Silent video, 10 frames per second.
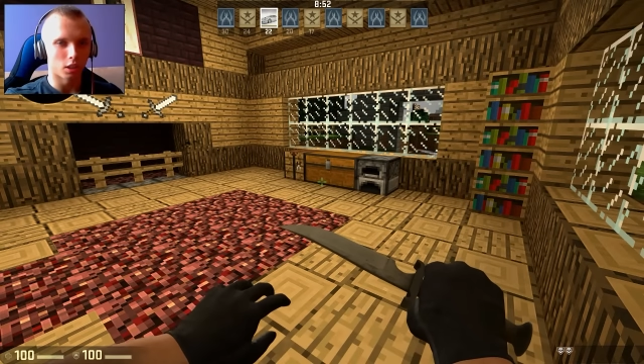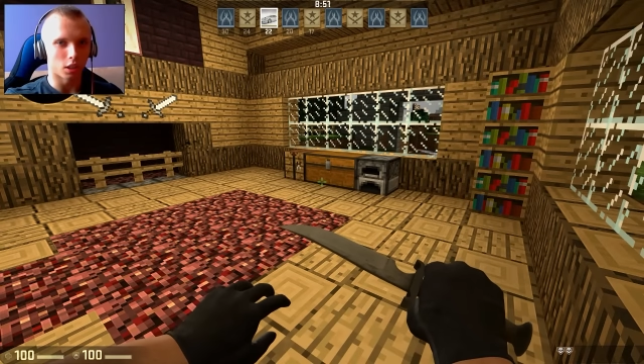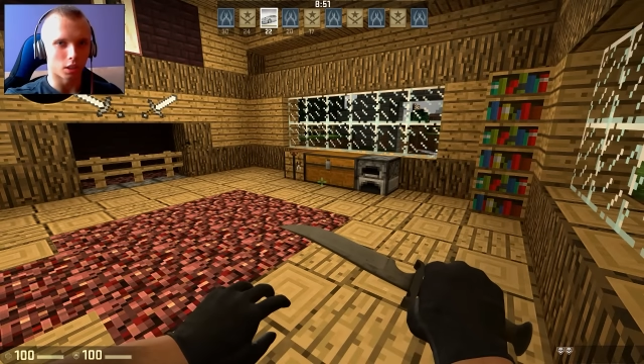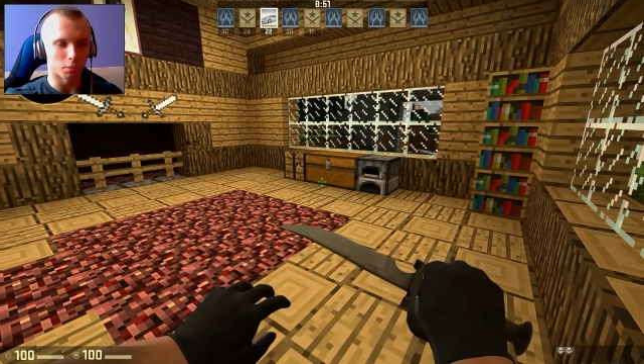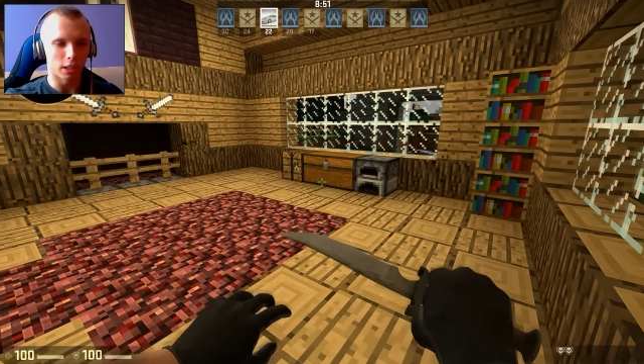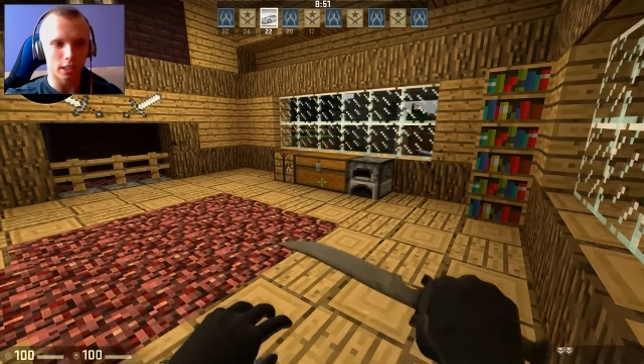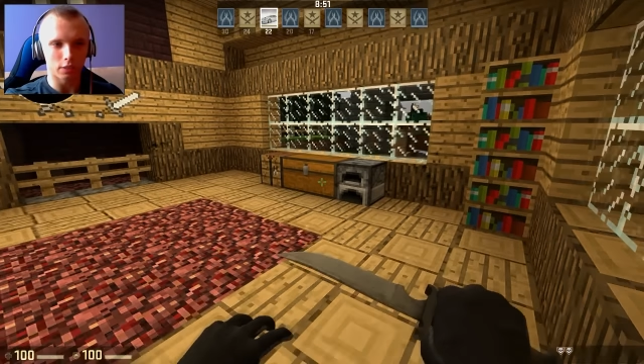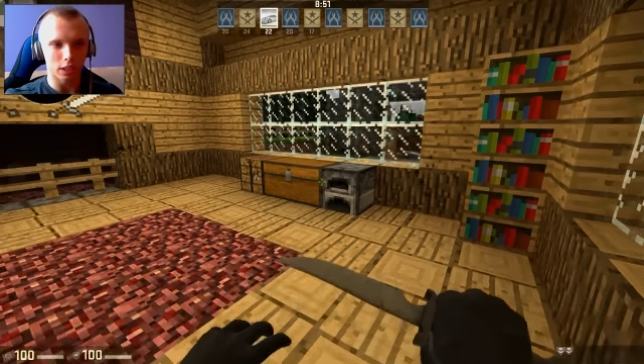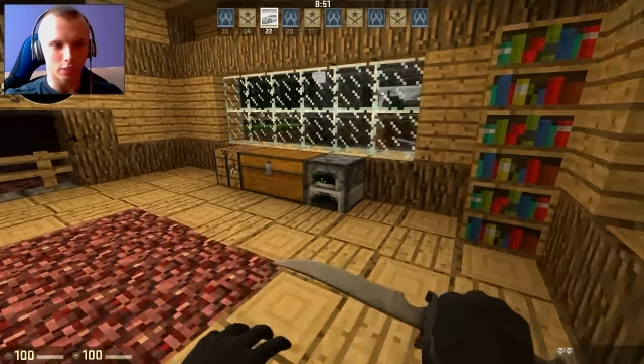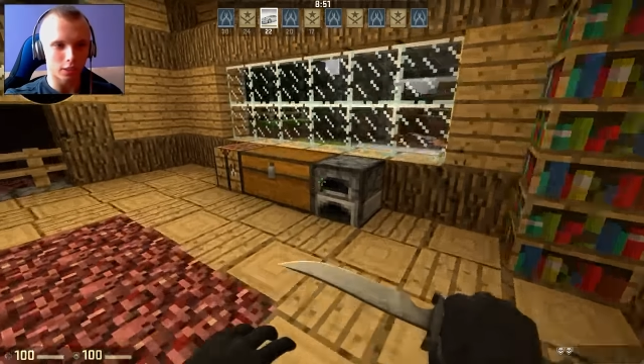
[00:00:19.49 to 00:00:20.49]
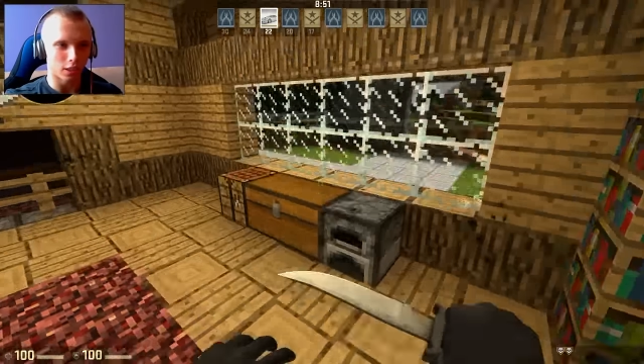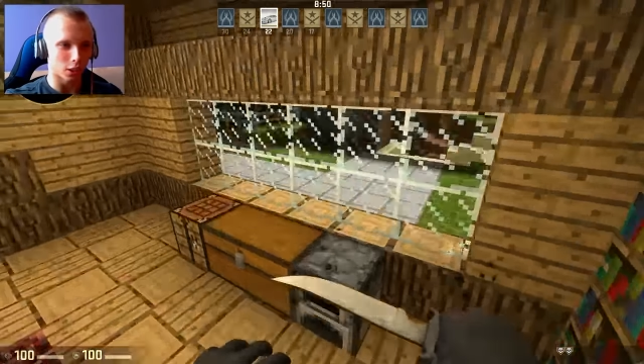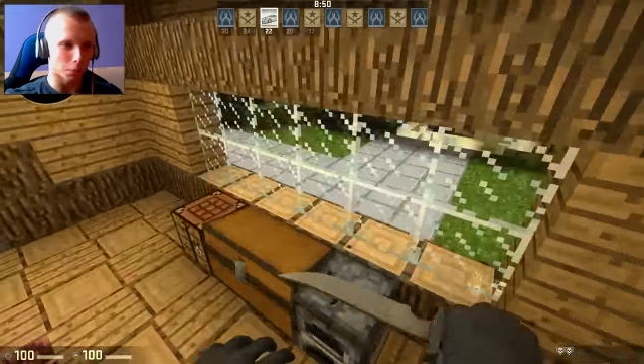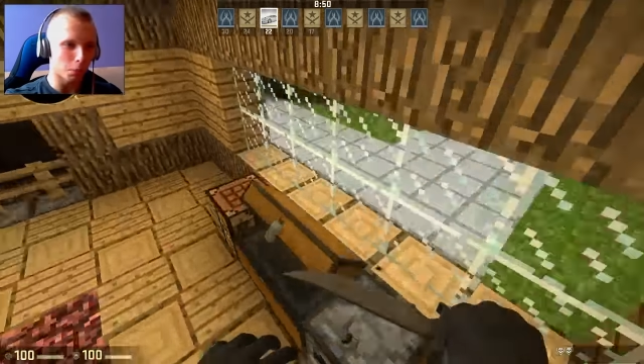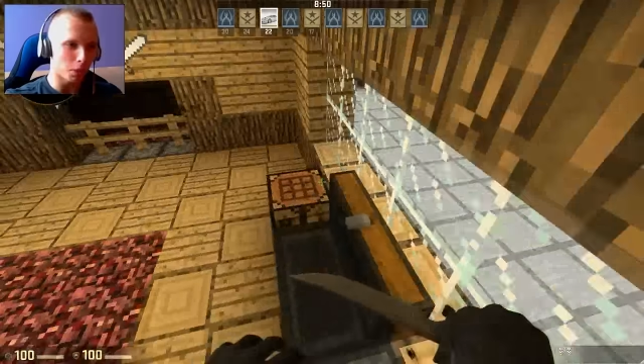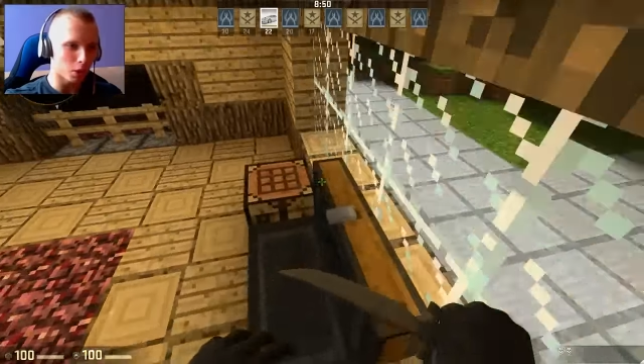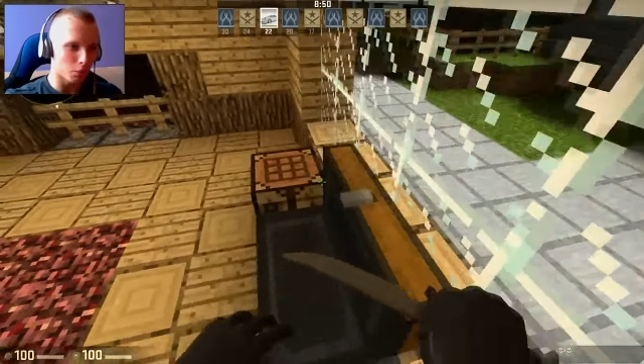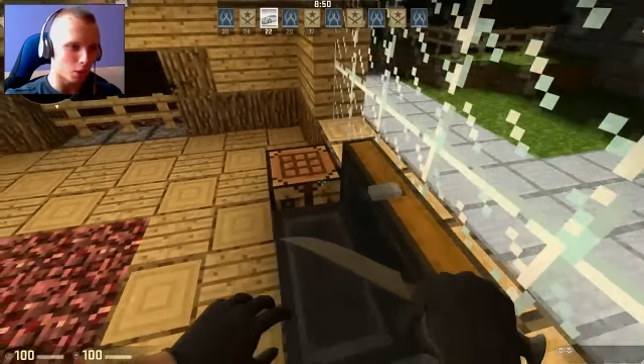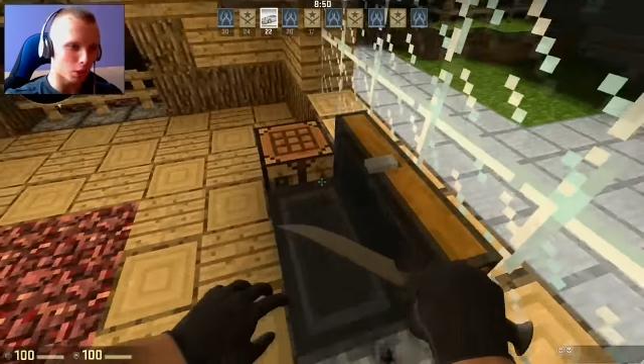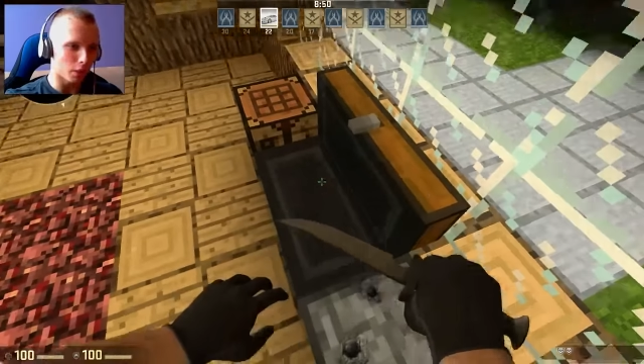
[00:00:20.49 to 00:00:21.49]
Tak, z Minecrafta w CS-ie, bo
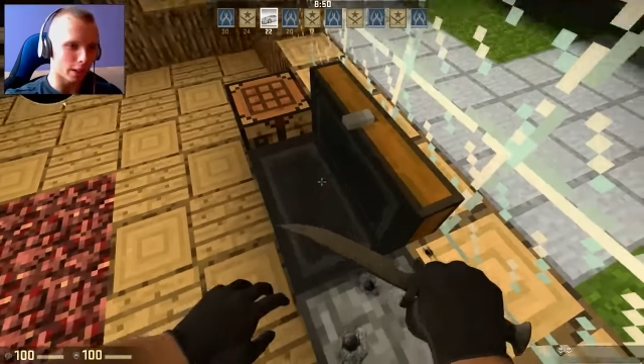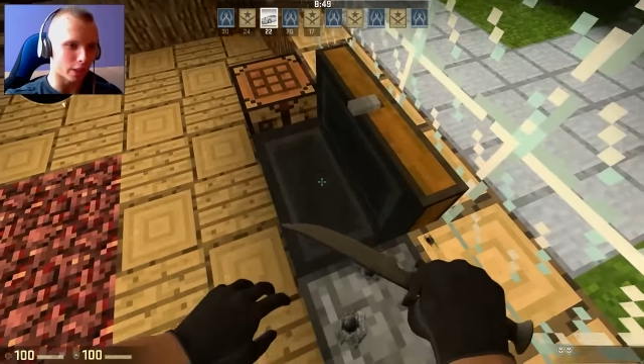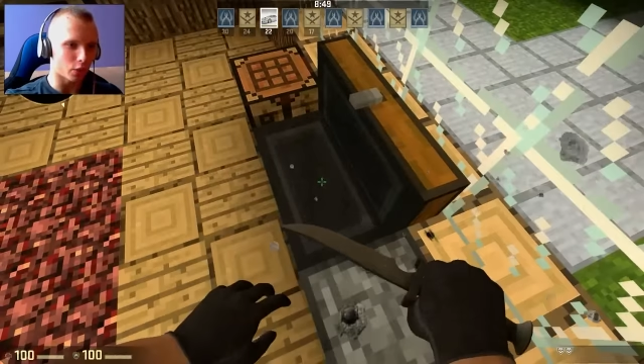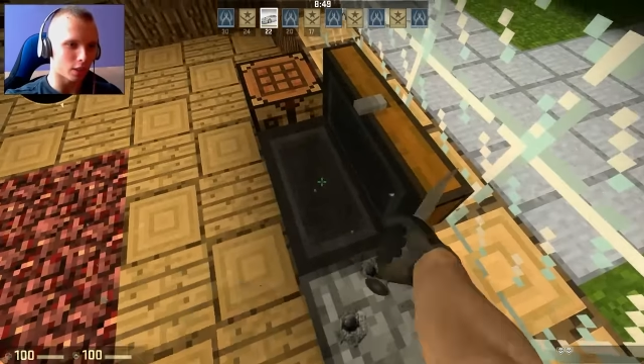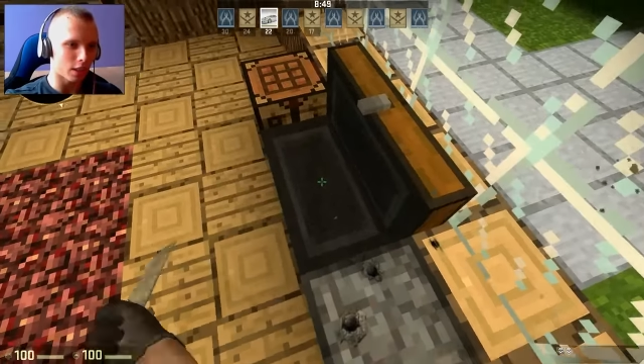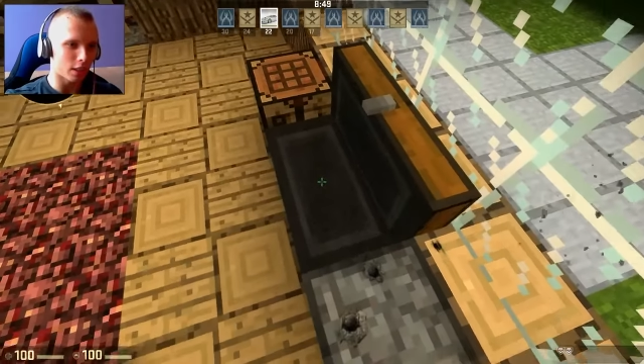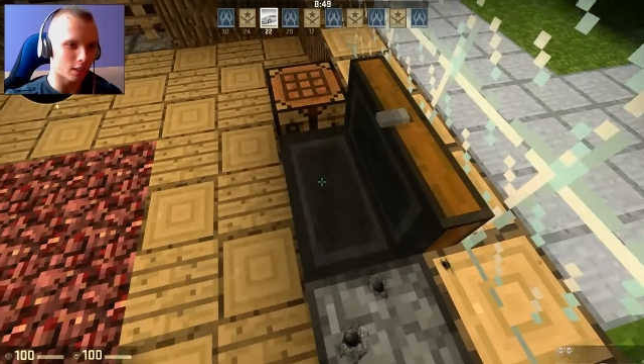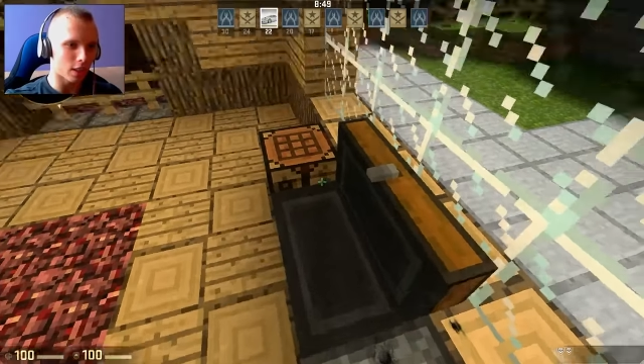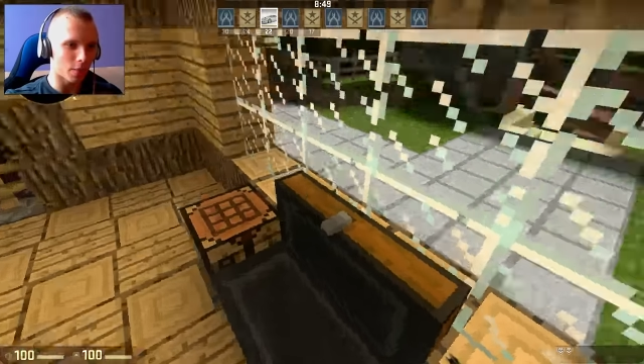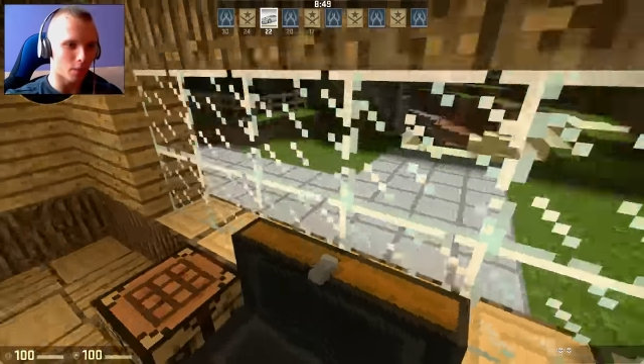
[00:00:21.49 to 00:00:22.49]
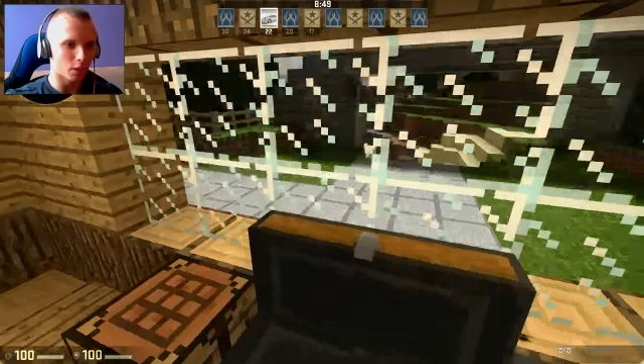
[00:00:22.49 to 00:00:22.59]
będziemy sobie grać w CS-a,